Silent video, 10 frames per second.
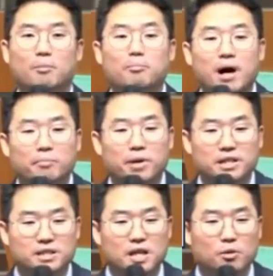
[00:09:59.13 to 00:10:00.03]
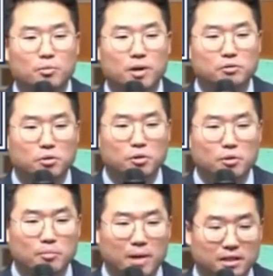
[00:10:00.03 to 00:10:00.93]
엄마 아빠의 신앙
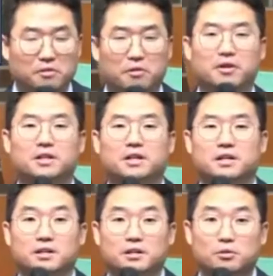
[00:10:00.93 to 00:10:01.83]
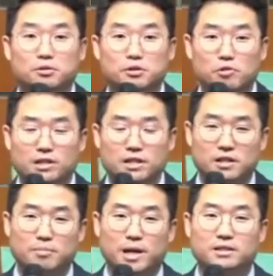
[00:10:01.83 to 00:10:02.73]
고백으로 받은 거. 그리고 그 유아
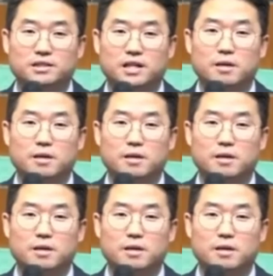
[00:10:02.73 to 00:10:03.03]
세례를 받은